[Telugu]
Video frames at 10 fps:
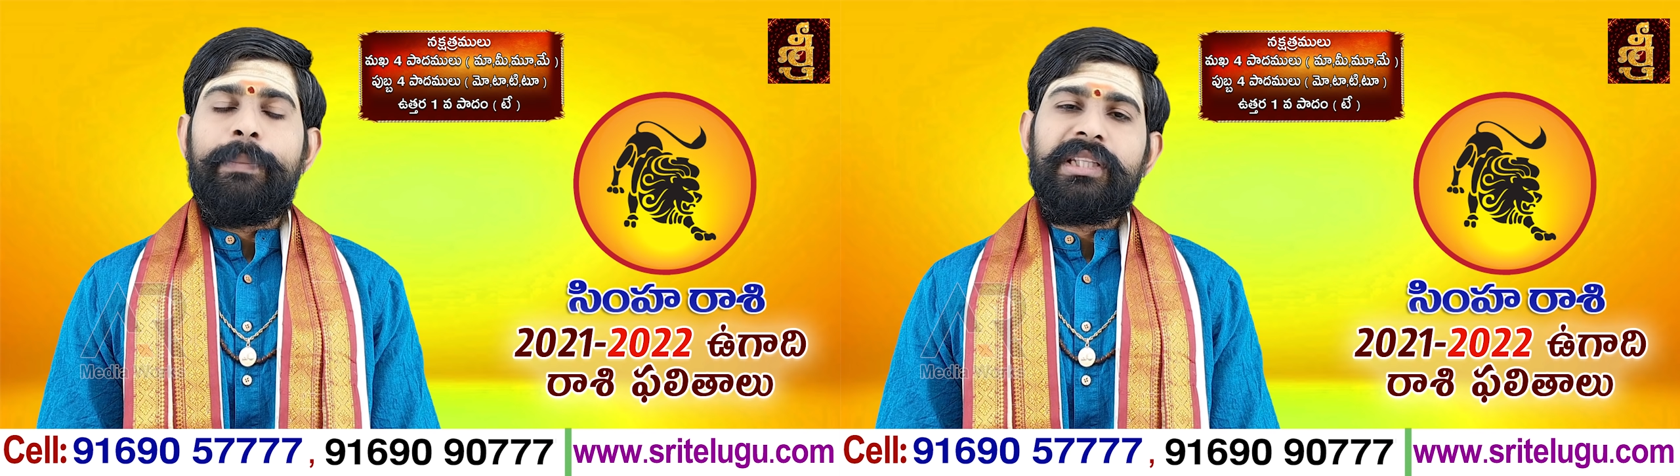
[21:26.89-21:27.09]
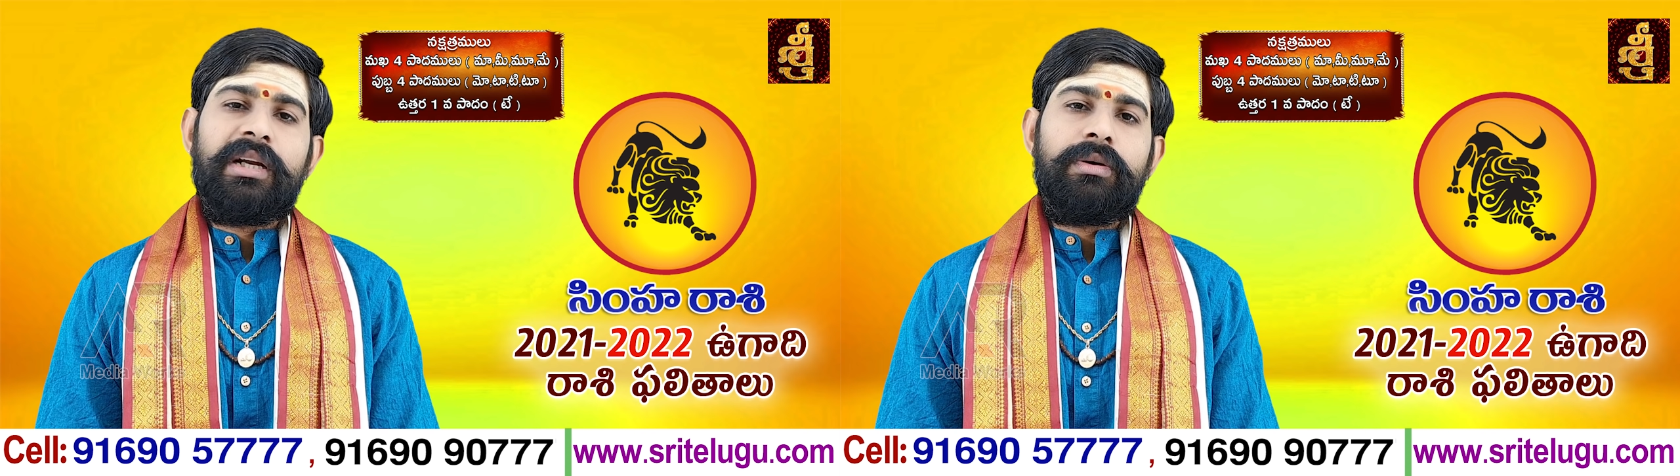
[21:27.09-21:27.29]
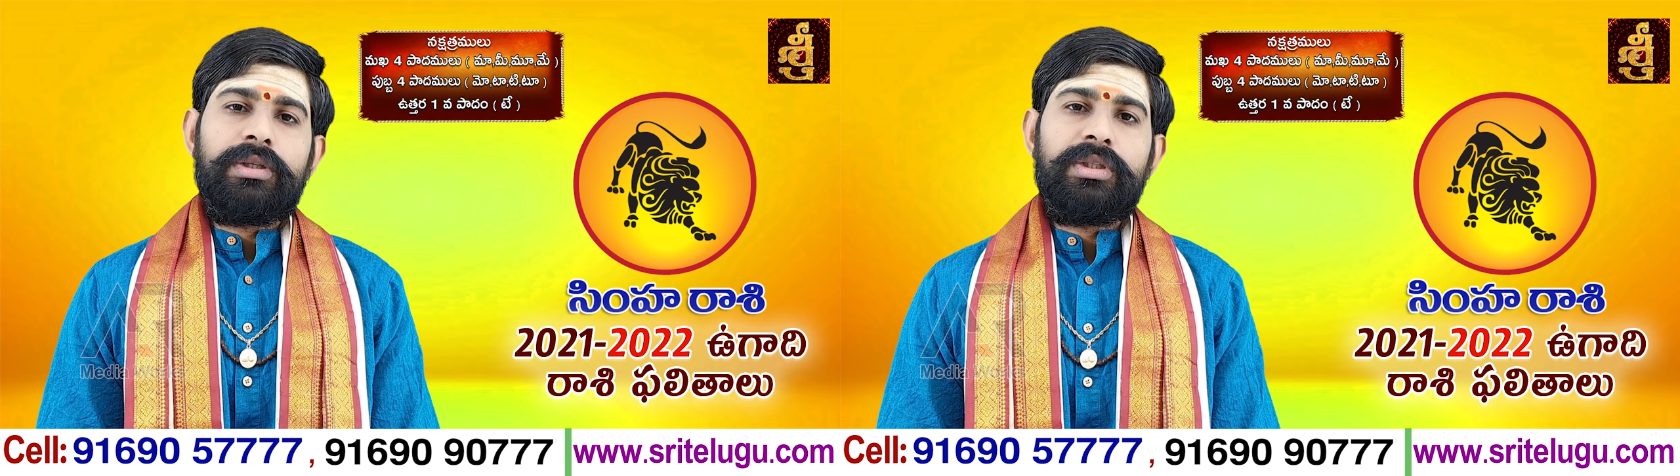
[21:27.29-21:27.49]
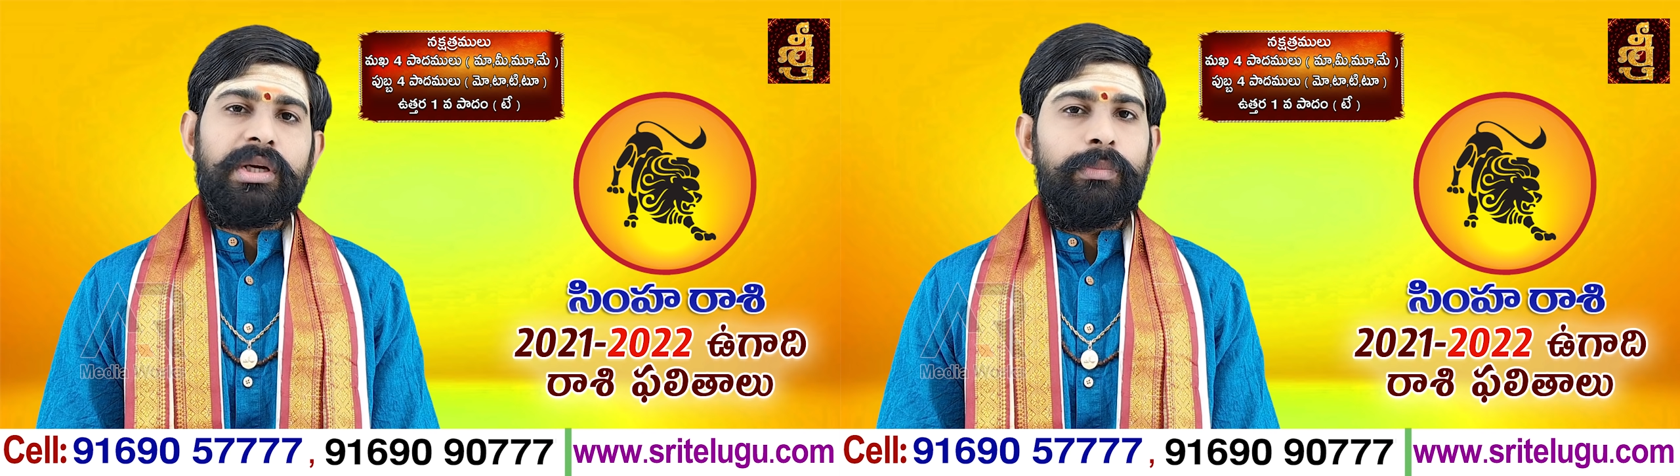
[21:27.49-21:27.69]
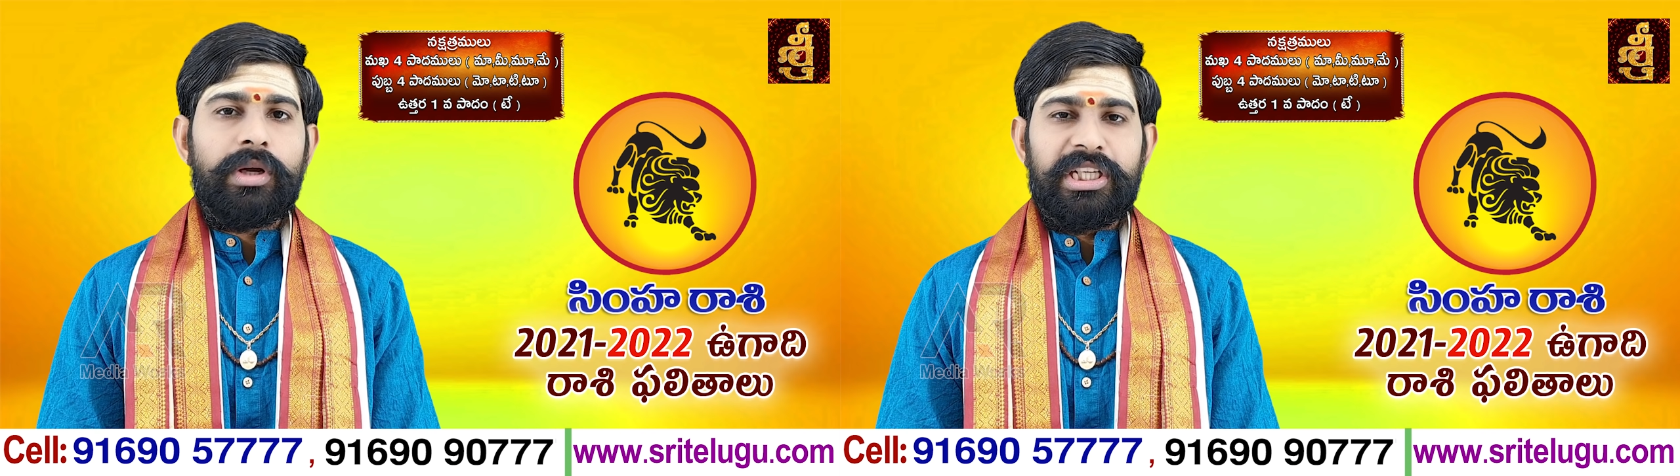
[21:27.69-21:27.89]
గొప్పతనం కోసం
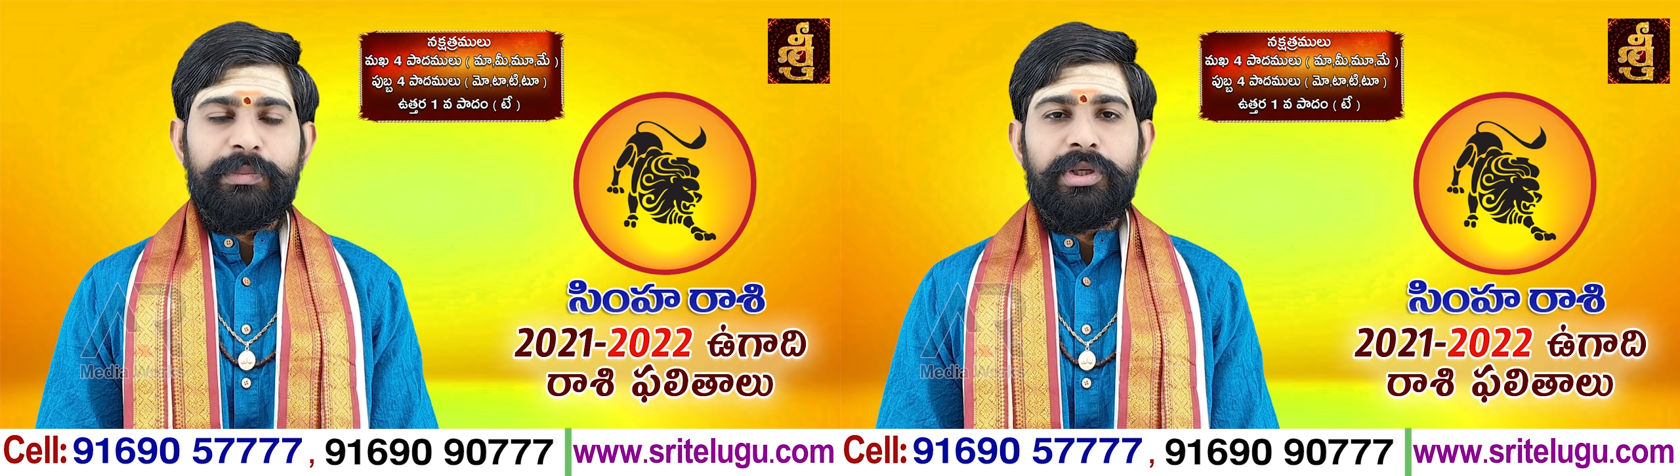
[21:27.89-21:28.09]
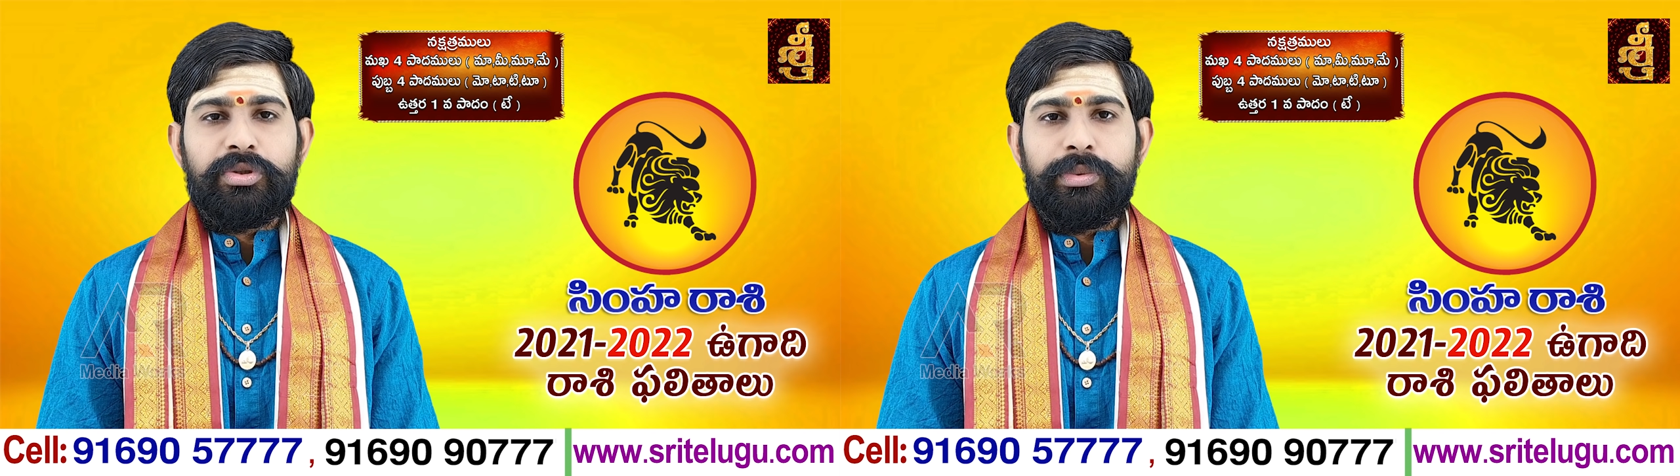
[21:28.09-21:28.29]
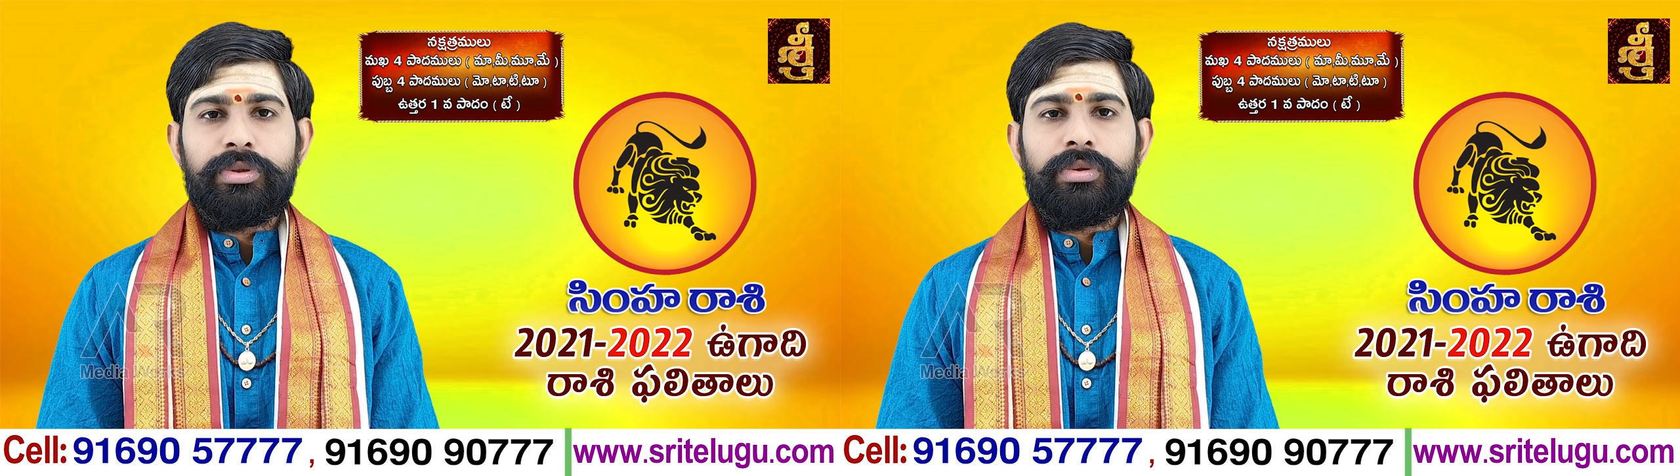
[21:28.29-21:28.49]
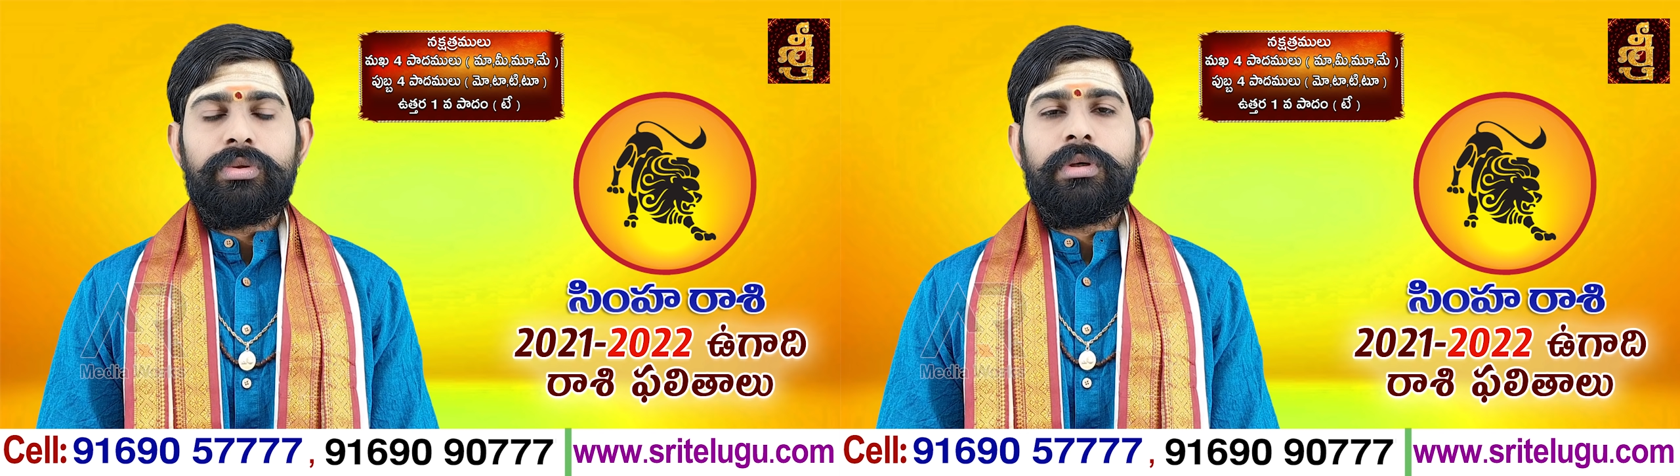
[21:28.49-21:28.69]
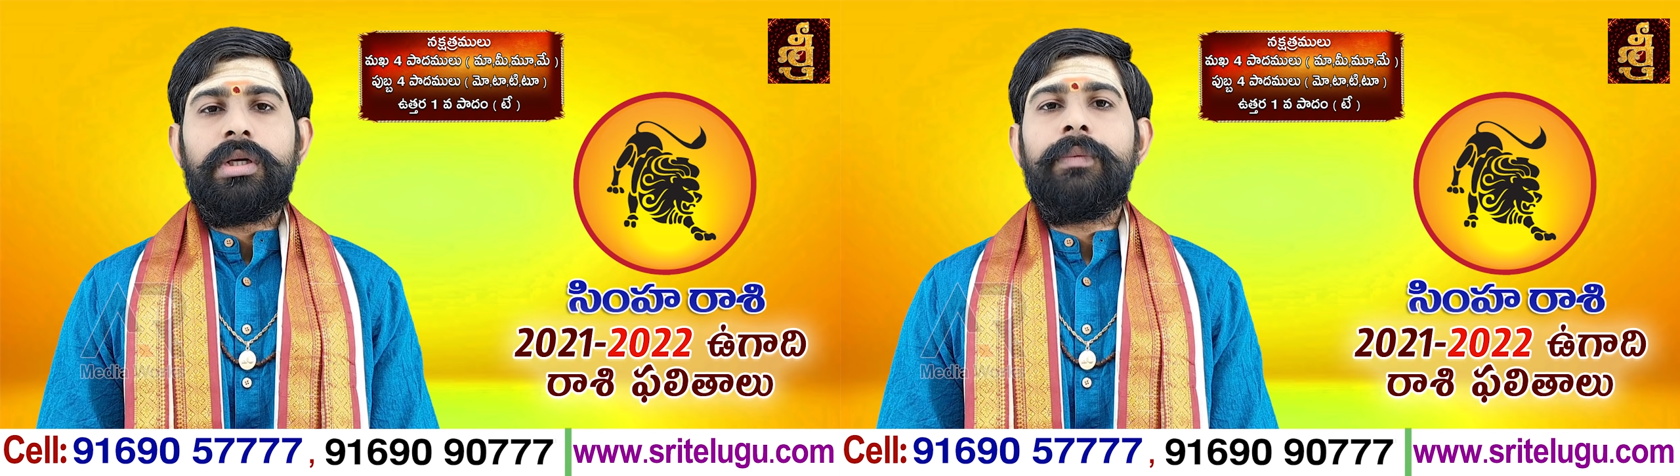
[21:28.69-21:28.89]
డబ్బులు ఖర్చు పెట్టి
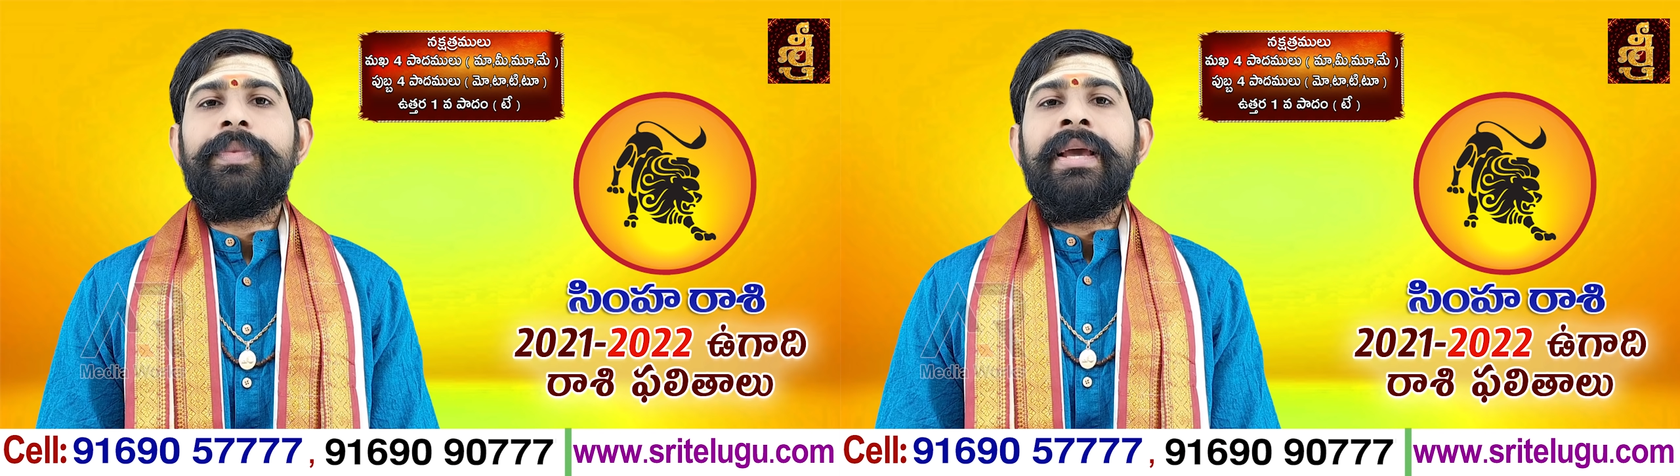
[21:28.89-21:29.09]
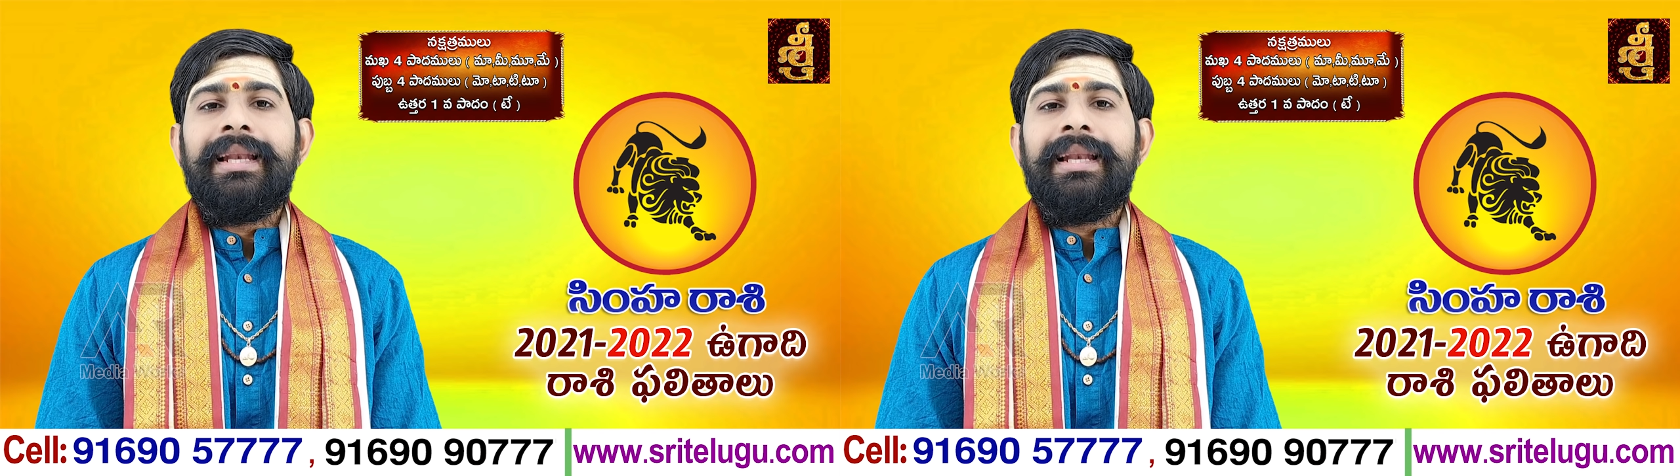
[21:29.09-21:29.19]
చూపించుకుంటూ ఉండడం